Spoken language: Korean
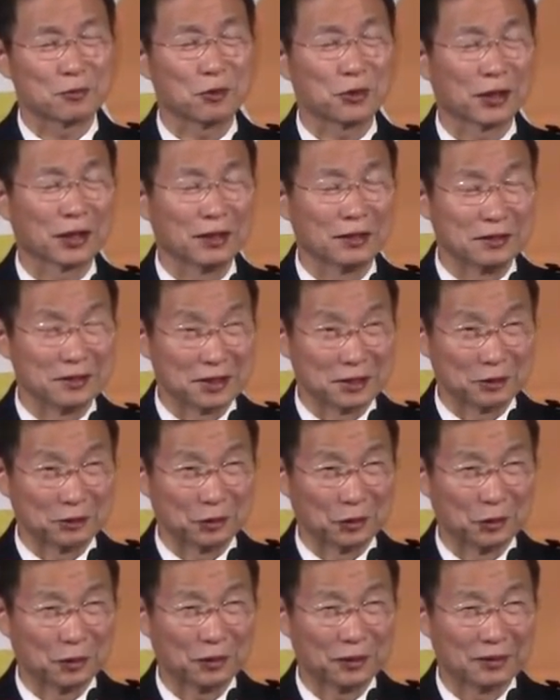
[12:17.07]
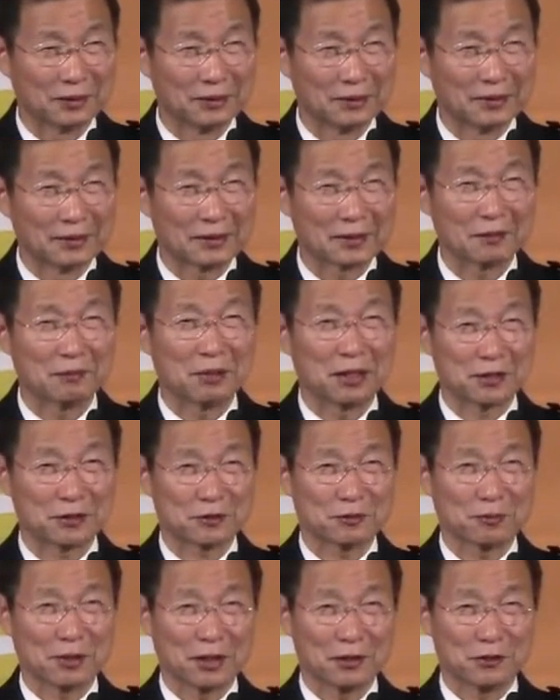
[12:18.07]
우리가 어제도 그
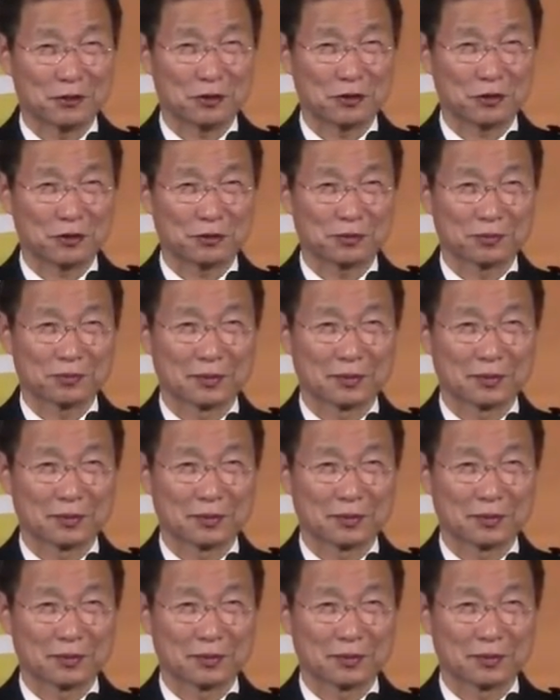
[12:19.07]
말씀했죠.